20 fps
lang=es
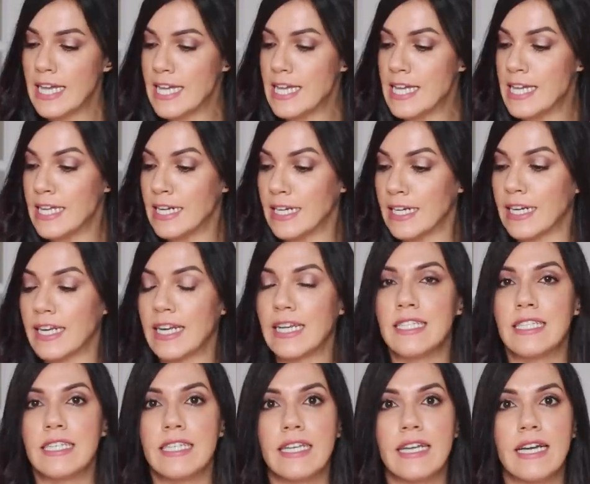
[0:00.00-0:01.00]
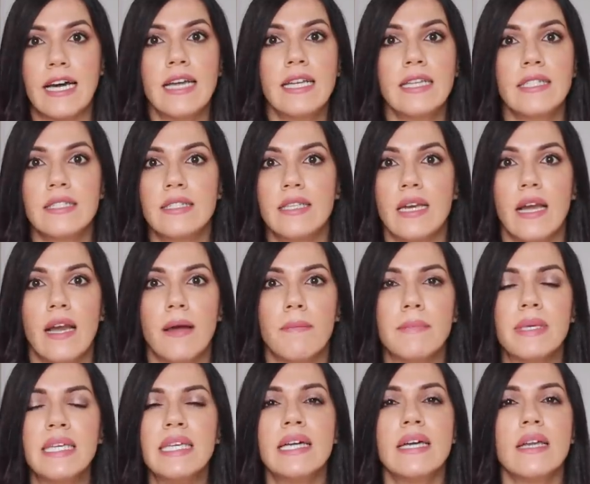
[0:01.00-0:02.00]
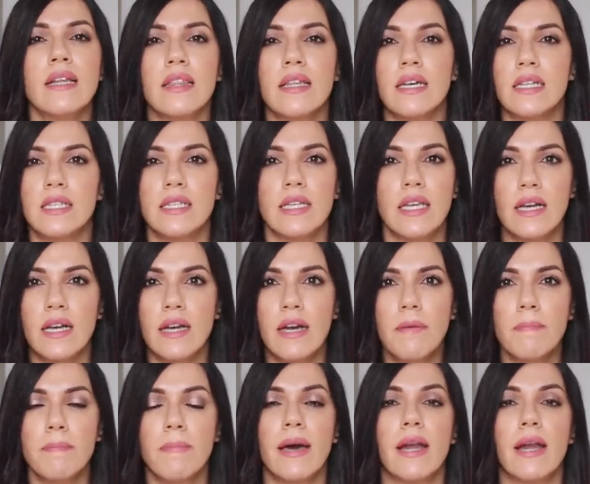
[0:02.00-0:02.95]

y rascar entre la mierda seca